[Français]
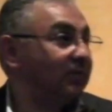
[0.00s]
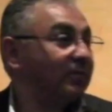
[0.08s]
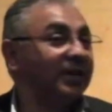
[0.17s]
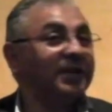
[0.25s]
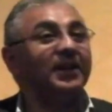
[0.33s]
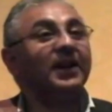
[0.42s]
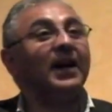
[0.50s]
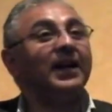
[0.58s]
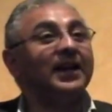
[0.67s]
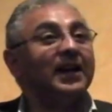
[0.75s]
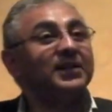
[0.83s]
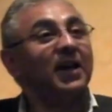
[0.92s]
Il dit al
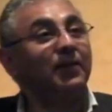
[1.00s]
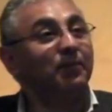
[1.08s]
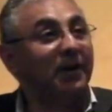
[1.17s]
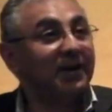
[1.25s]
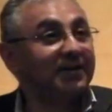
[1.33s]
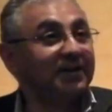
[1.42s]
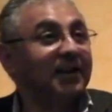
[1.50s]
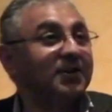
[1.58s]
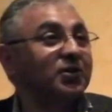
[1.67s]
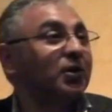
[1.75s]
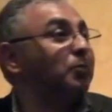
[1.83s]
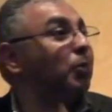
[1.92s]
c'est c'est un chant